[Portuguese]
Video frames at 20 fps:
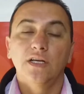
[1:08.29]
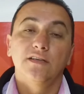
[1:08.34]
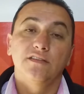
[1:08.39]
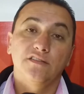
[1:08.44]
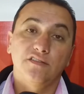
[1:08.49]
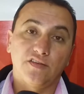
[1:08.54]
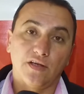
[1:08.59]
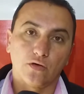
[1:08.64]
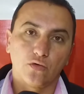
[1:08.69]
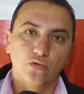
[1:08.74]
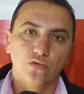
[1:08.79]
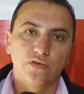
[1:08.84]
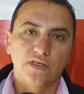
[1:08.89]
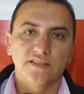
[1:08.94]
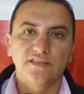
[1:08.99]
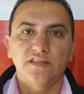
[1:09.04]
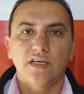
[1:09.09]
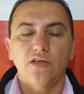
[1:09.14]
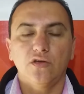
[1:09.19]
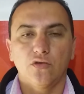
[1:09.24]
Segundo a
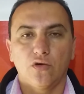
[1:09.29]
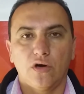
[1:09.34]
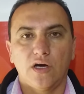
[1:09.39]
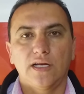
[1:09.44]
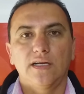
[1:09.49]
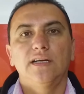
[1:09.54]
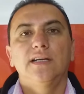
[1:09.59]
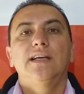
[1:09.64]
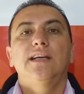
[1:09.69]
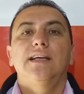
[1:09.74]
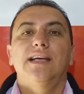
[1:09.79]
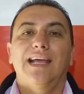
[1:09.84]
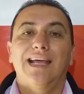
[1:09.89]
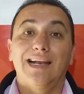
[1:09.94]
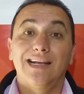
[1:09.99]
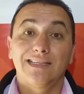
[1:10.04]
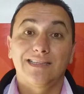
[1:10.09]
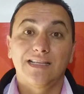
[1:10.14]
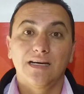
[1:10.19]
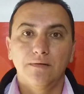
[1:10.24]
senhora,
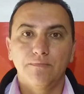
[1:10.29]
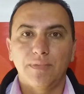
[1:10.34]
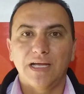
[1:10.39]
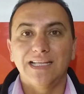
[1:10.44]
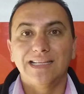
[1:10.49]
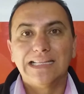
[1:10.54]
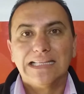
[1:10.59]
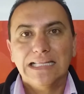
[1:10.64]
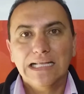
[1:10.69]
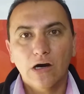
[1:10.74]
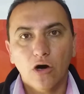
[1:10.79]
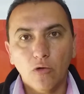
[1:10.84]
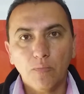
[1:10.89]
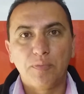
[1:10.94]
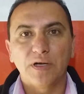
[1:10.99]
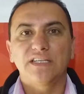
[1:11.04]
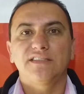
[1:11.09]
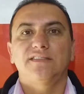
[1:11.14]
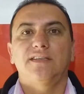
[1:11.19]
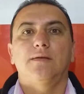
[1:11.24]
ela também não
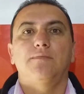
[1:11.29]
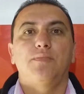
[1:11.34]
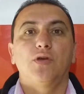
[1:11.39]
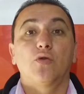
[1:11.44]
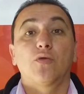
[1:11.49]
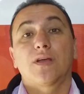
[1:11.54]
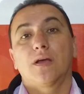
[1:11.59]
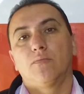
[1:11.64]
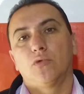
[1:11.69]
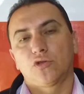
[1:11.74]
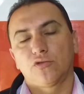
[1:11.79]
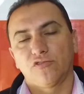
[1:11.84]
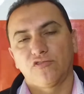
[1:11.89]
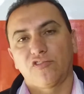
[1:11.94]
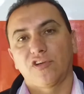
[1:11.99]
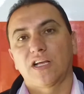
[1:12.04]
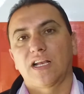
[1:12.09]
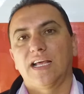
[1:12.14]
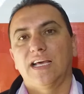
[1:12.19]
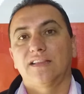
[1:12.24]
percebeu que a
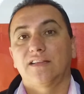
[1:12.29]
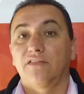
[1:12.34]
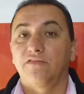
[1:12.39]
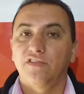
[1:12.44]
motocicleta